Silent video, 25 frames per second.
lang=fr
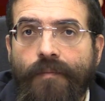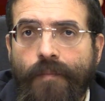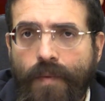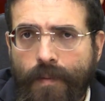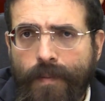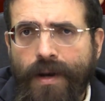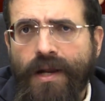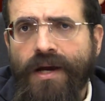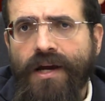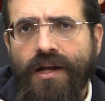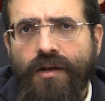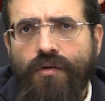Mais
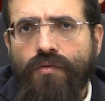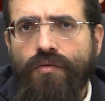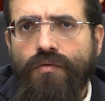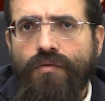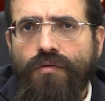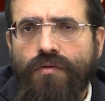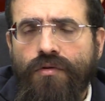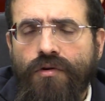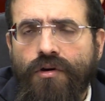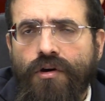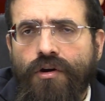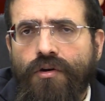malgré tout,
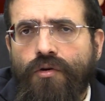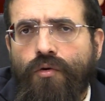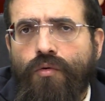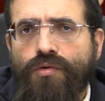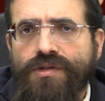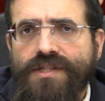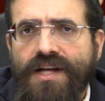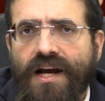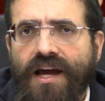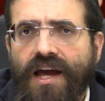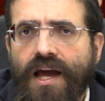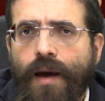
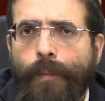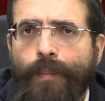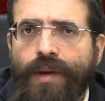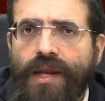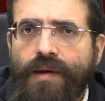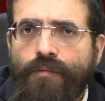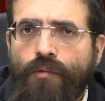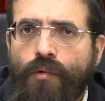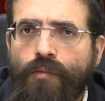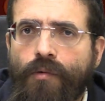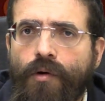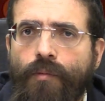consacrer un
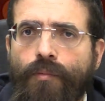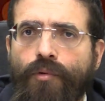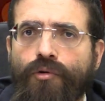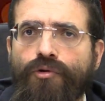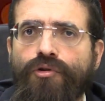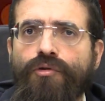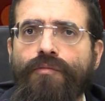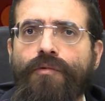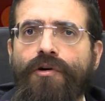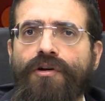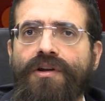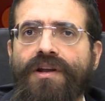petit moment pour
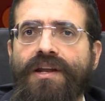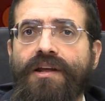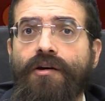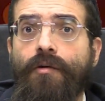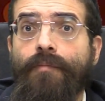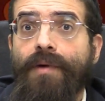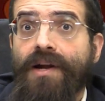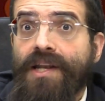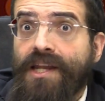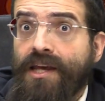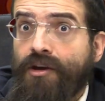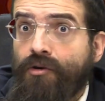demander, en
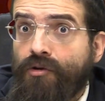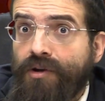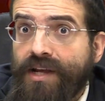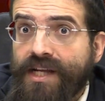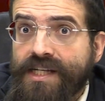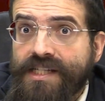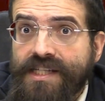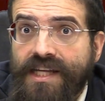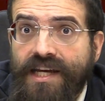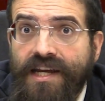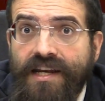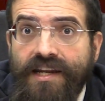
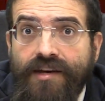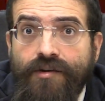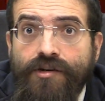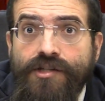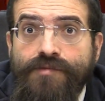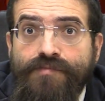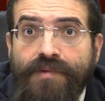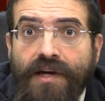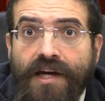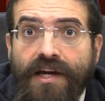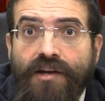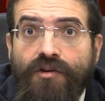particulier ce qui est lié au
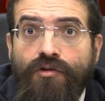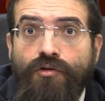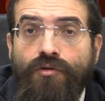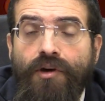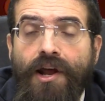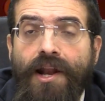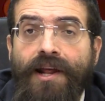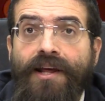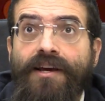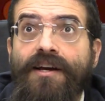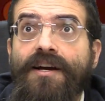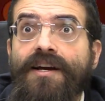
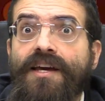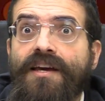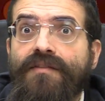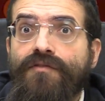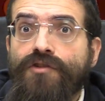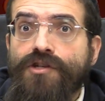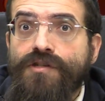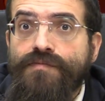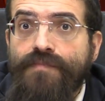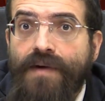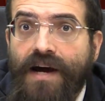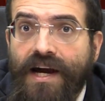spirituel, quelqu'un qui
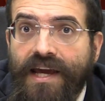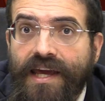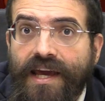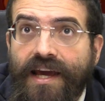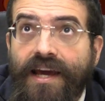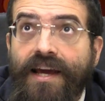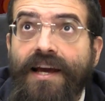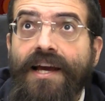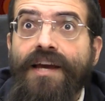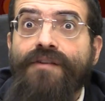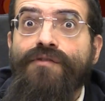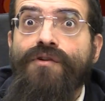veut se marier,
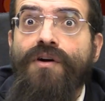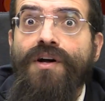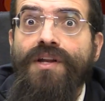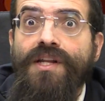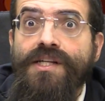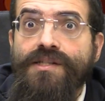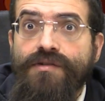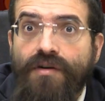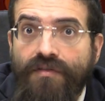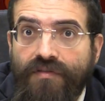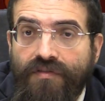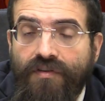quelqu'un qui veut avoir
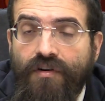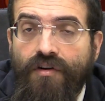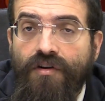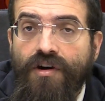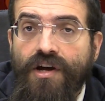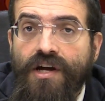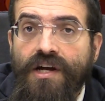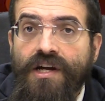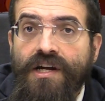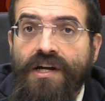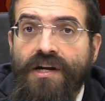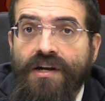des enfants,
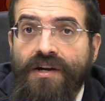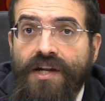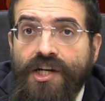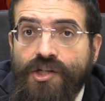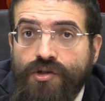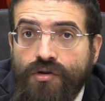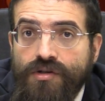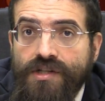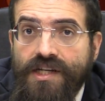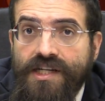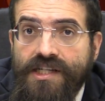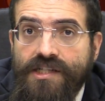des
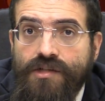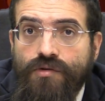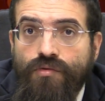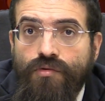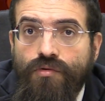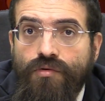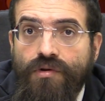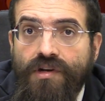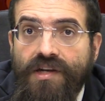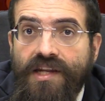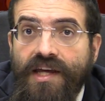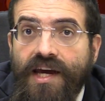choses qui
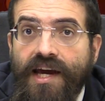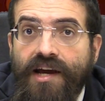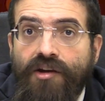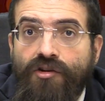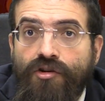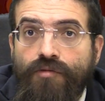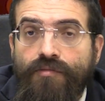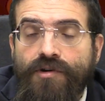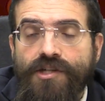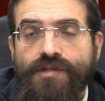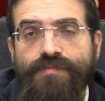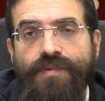sont
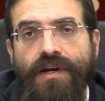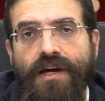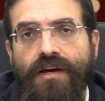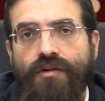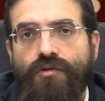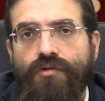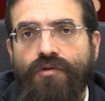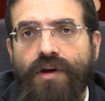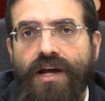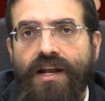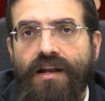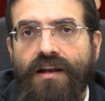directement
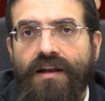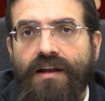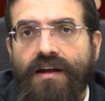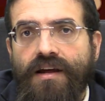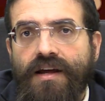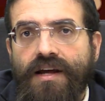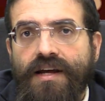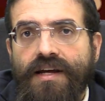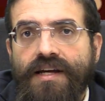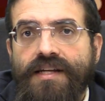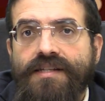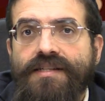spirituelles.
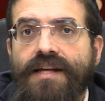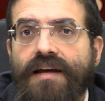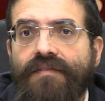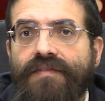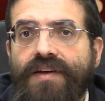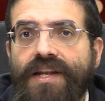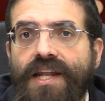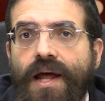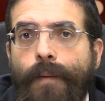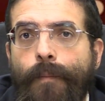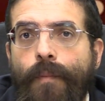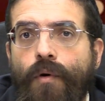C'est
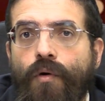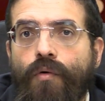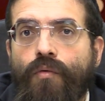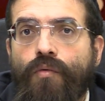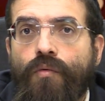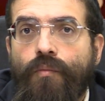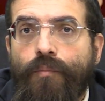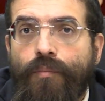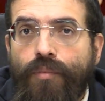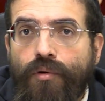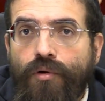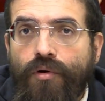évidemment
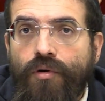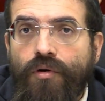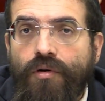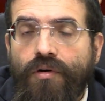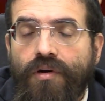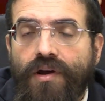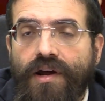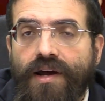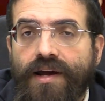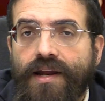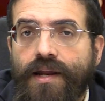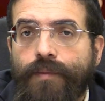qu'on peut,
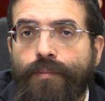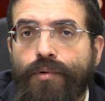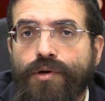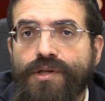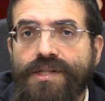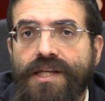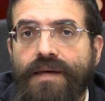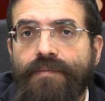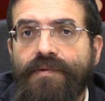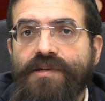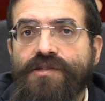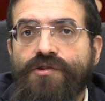et les
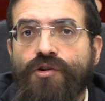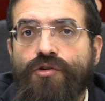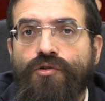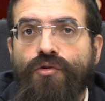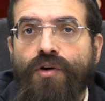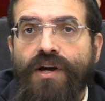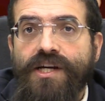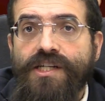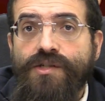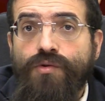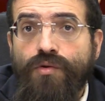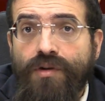qui ils
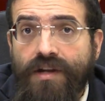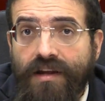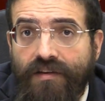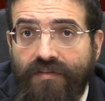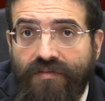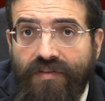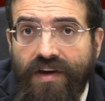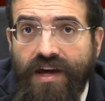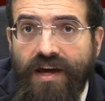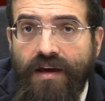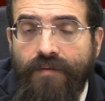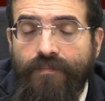autorisent tout à
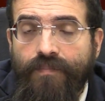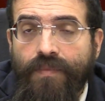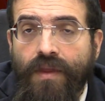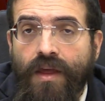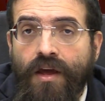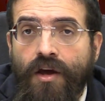fait.